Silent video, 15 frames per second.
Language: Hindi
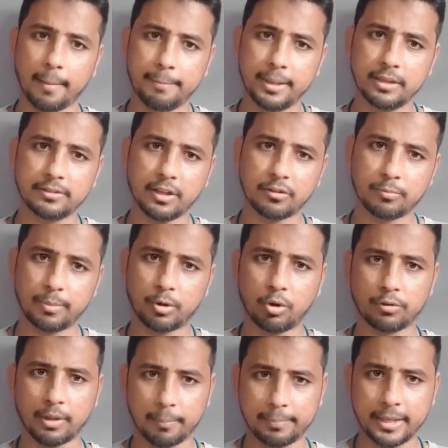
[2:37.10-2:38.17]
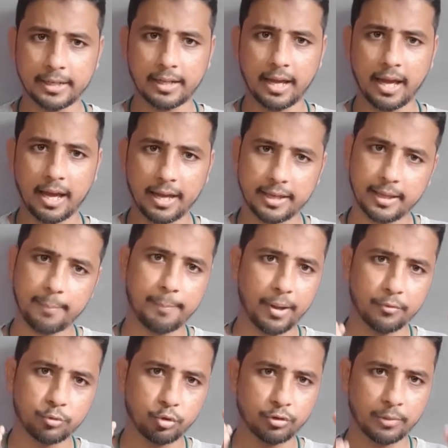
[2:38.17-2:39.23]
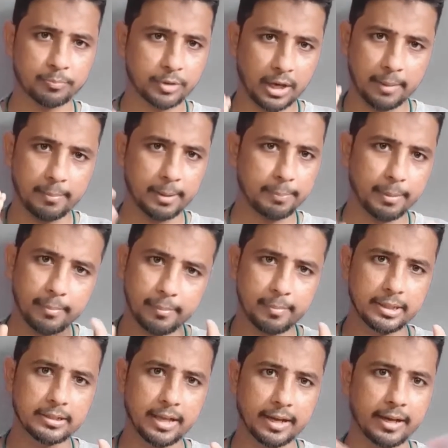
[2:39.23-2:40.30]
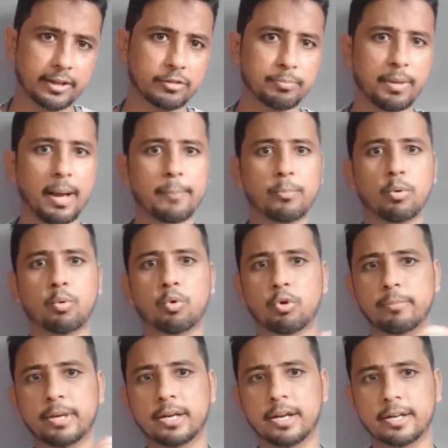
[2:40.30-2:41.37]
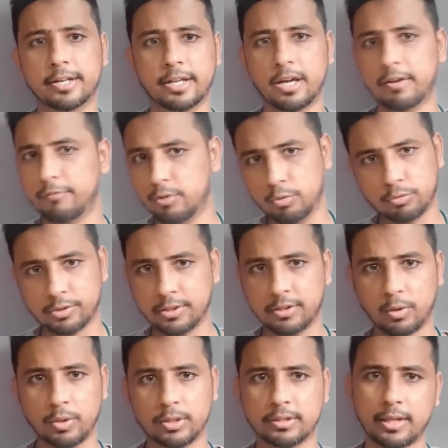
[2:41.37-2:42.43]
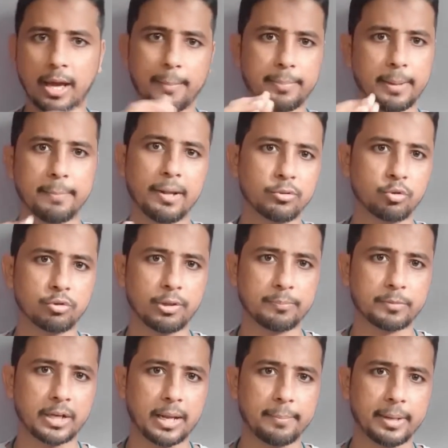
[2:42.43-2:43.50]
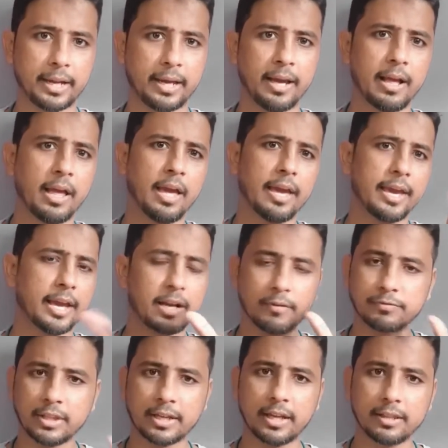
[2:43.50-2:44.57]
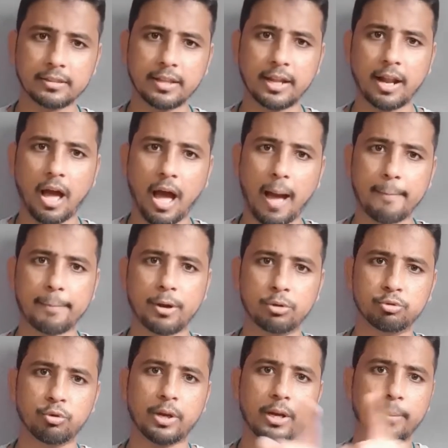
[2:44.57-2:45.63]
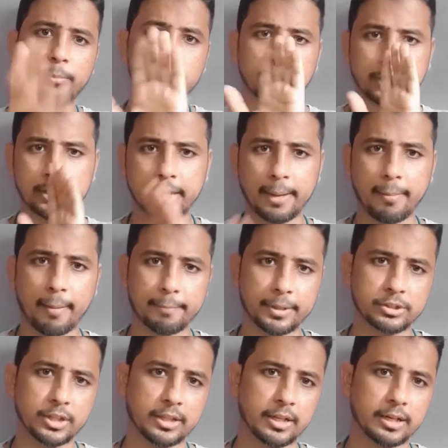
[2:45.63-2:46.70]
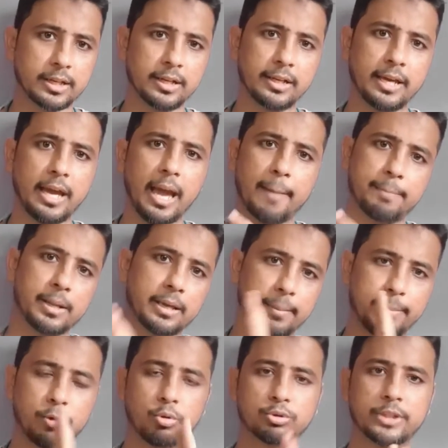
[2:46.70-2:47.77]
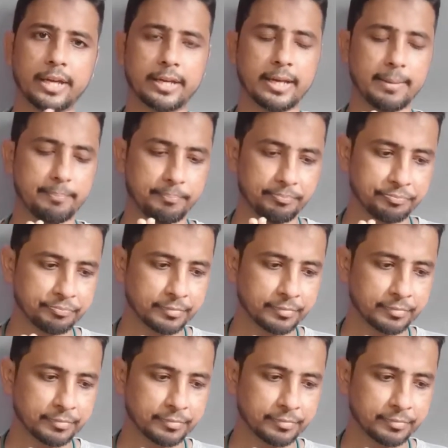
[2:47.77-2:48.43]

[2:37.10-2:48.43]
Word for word: अभी जस्ट बिकॉज अपडेट आया है ये 500 सब्सक्राइबर पे भी मिल जाएगा इसमें आपको कोई भी घंटे और व्यूज की जरूरत नहीं आपके 500 सब्सक्राइबर है एक हफ्ते के अंदर आपका जो है कम्युनिटी टैब आपके चैनल के लिए एप्लीकेबल हो जाएंगे आप